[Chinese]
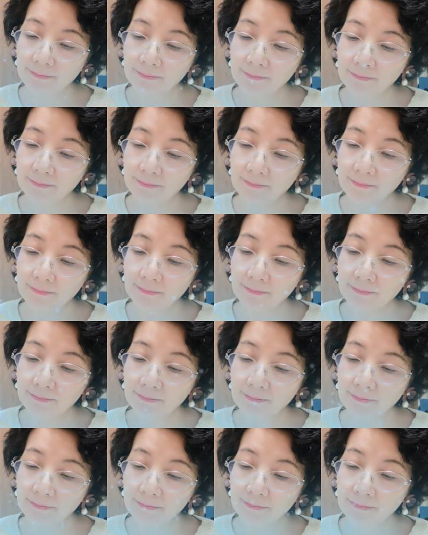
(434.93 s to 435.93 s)
他还
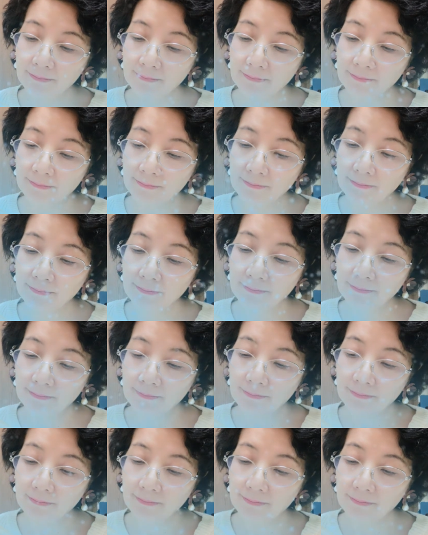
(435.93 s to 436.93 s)
有利用我
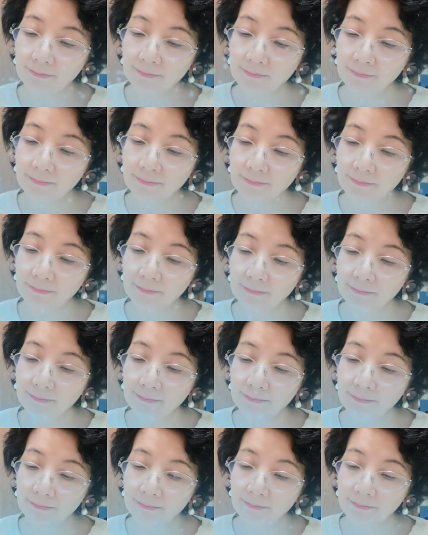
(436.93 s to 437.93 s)
的地方，
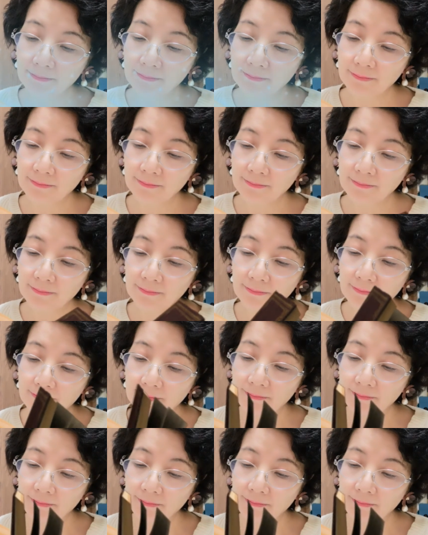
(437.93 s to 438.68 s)
我想。